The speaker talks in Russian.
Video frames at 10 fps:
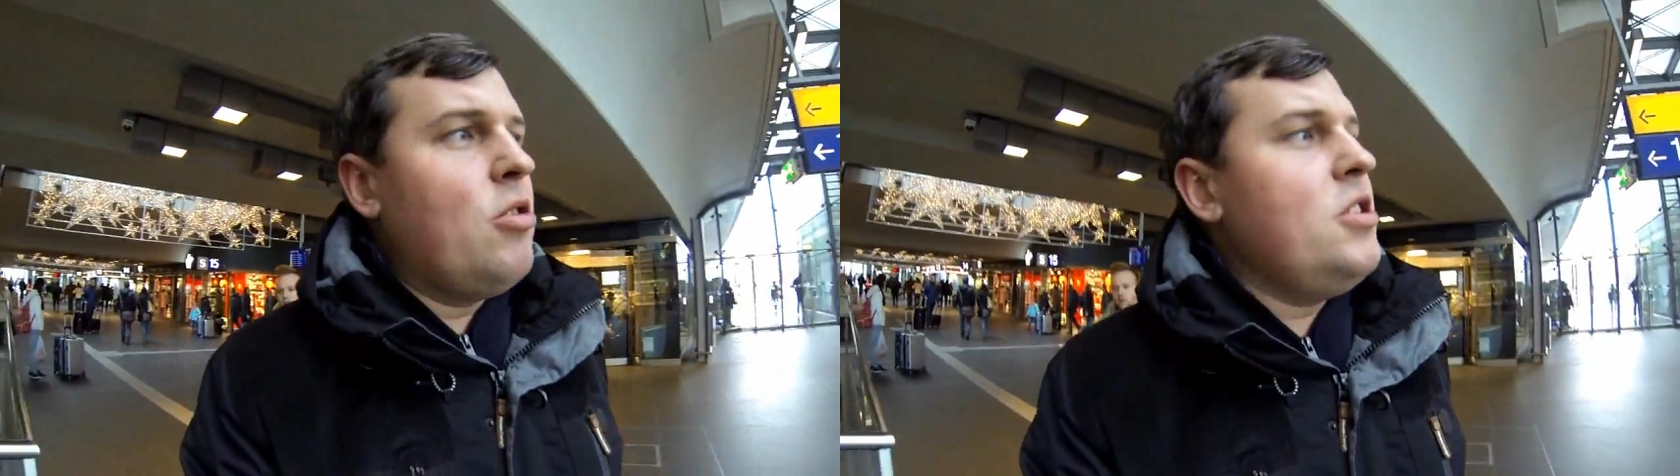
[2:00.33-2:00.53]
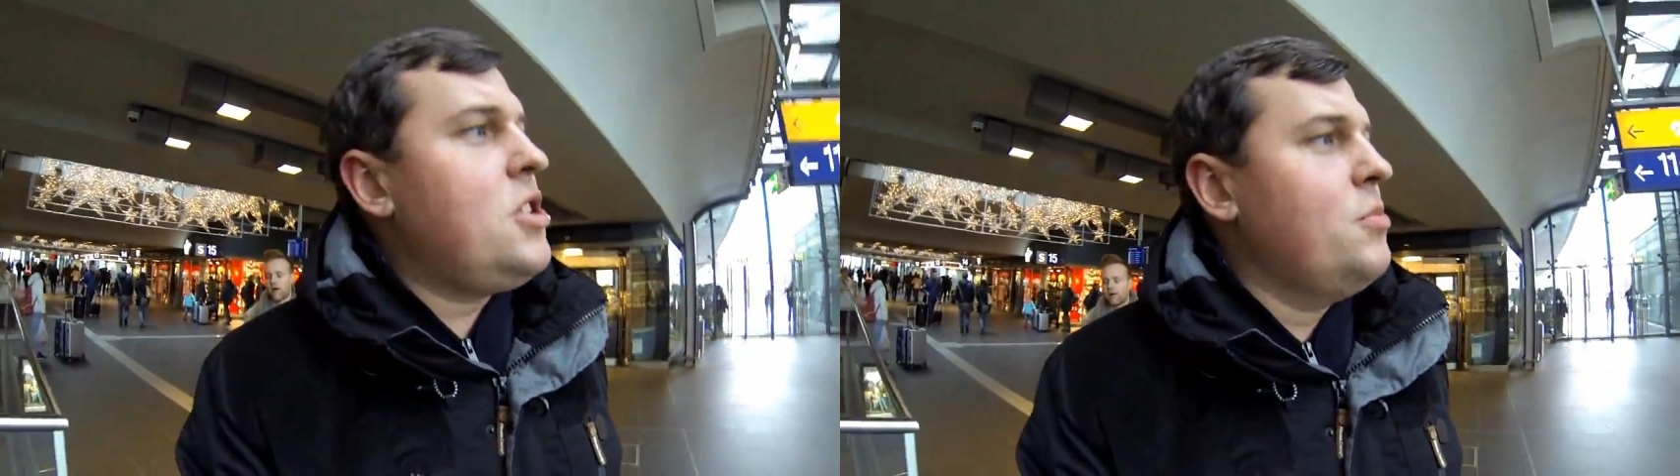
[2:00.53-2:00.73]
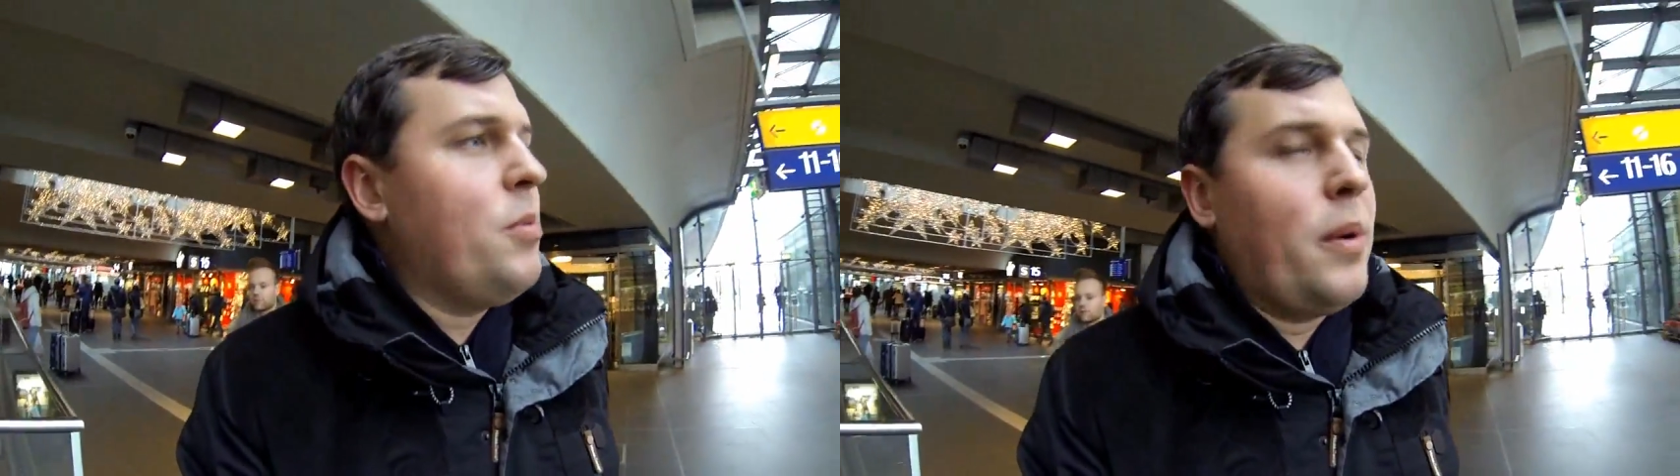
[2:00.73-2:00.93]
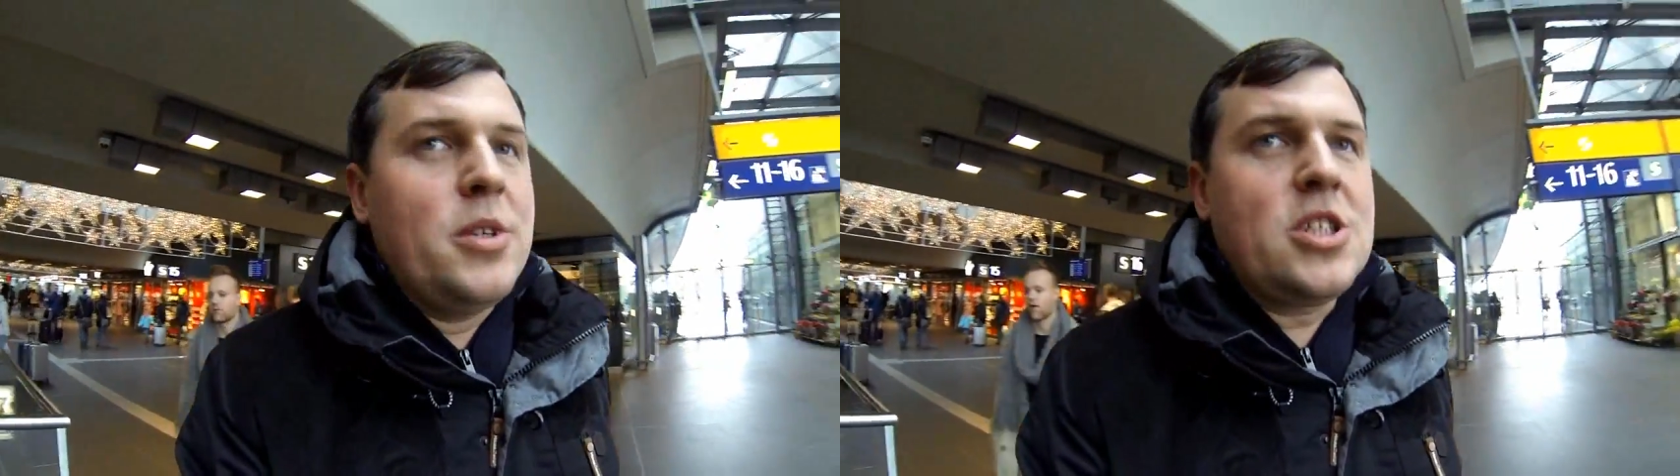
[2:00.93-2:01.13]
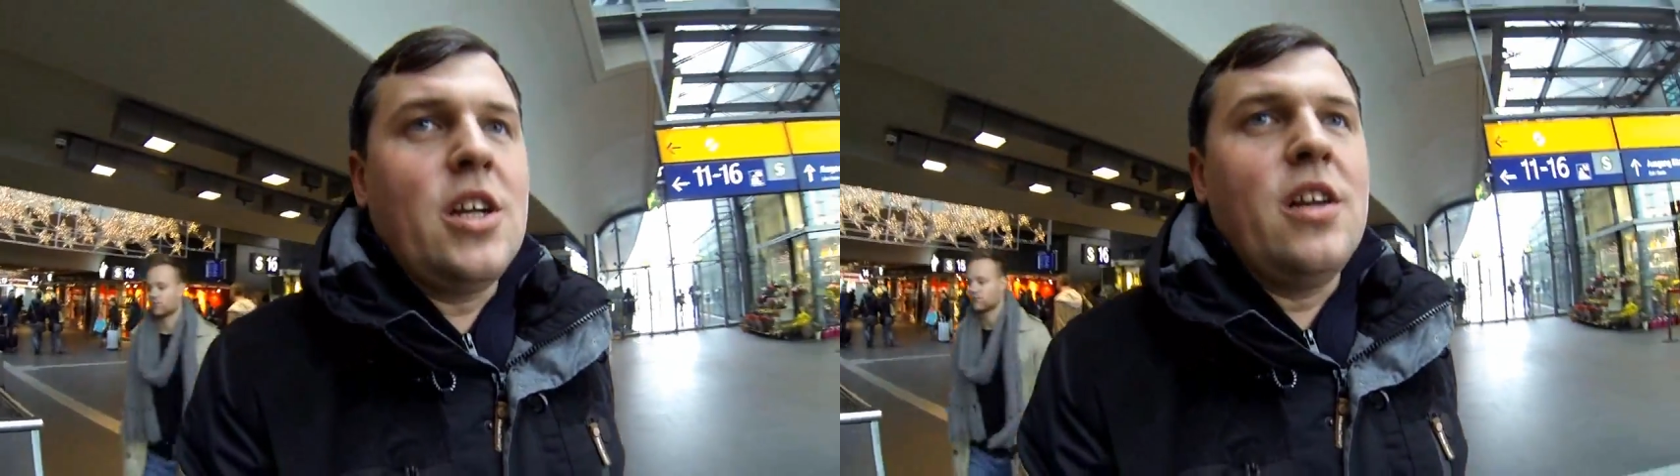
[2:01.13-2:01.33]
кое-чему
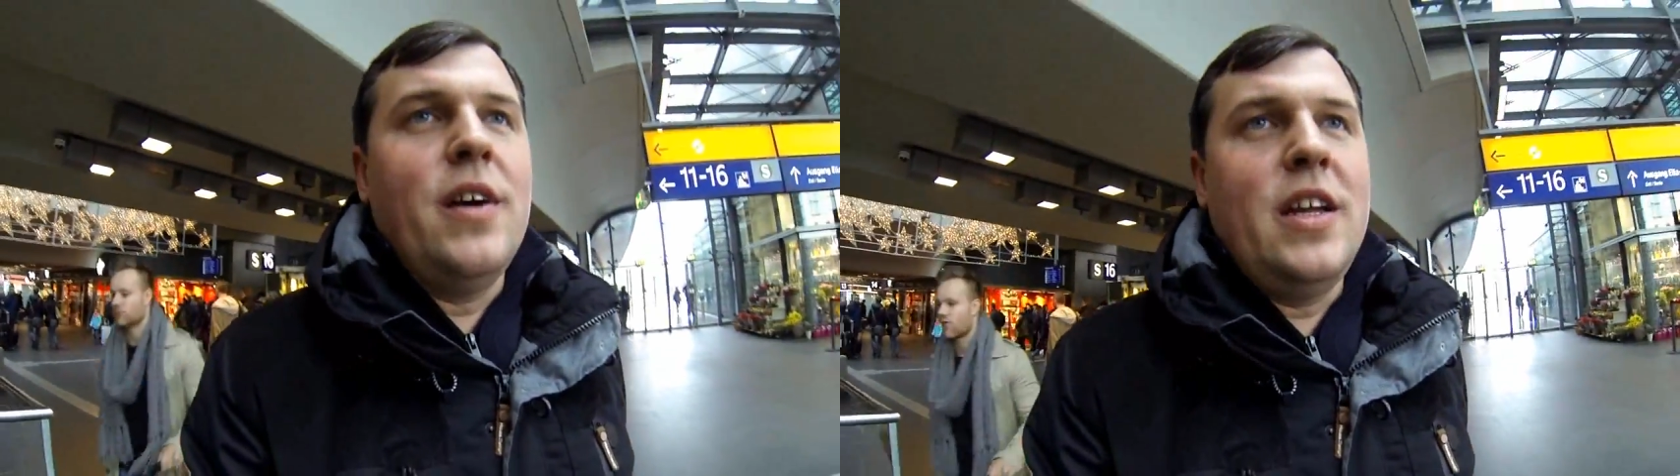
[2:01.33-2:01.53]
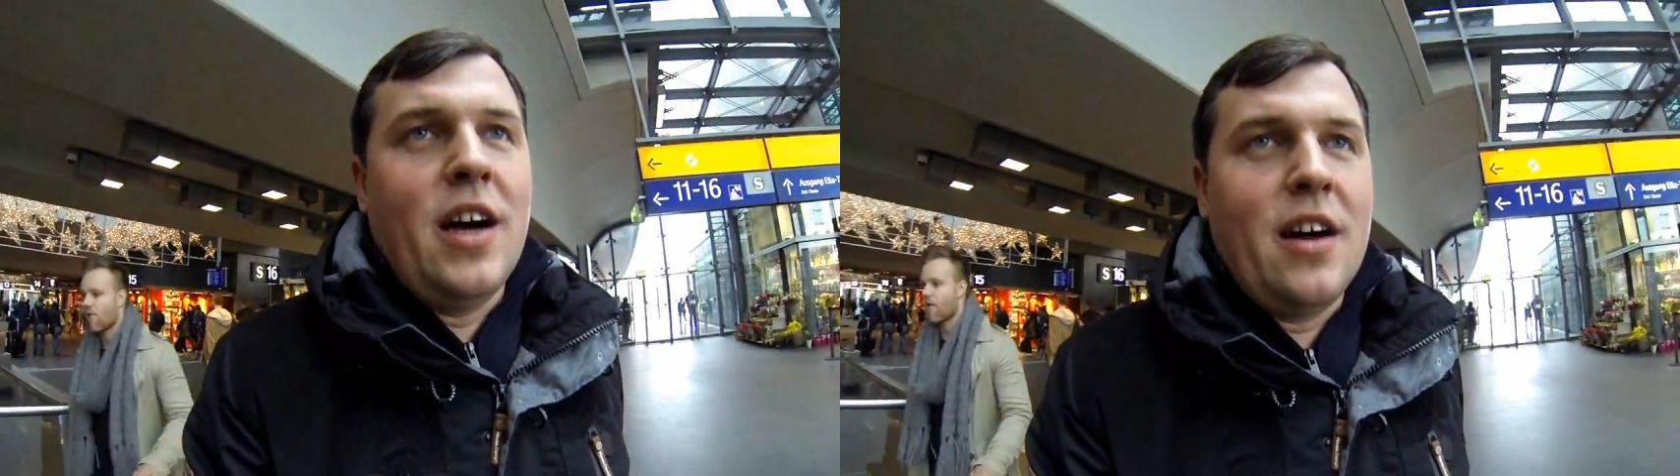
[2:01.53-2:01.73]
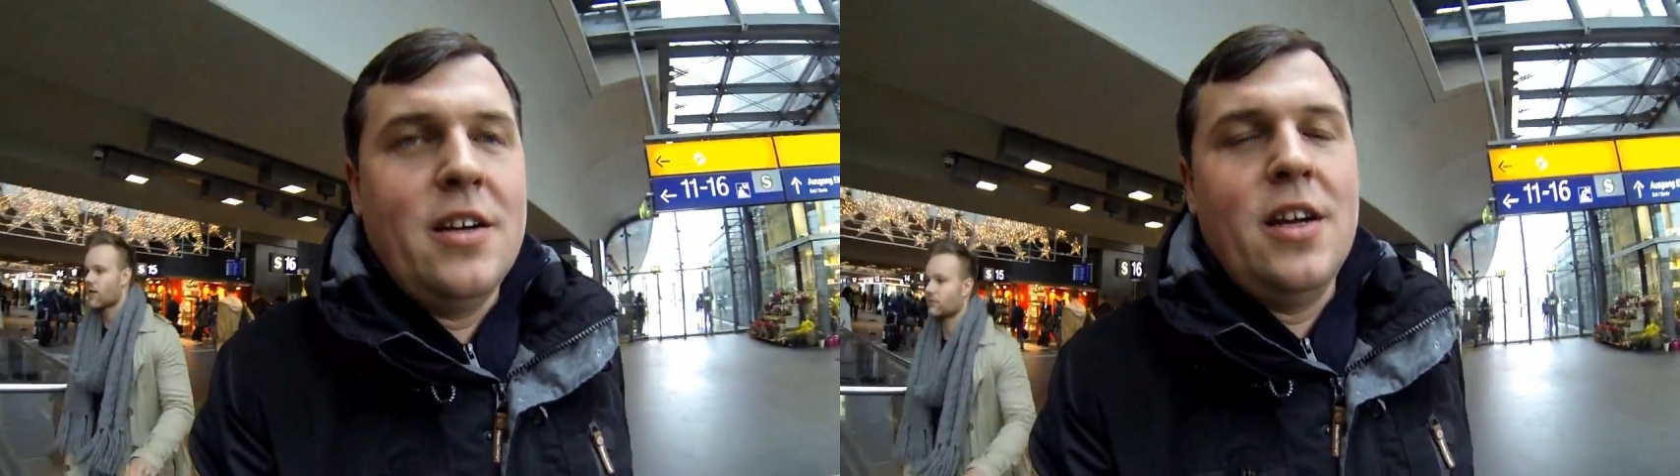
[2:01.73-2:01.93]
помешала война.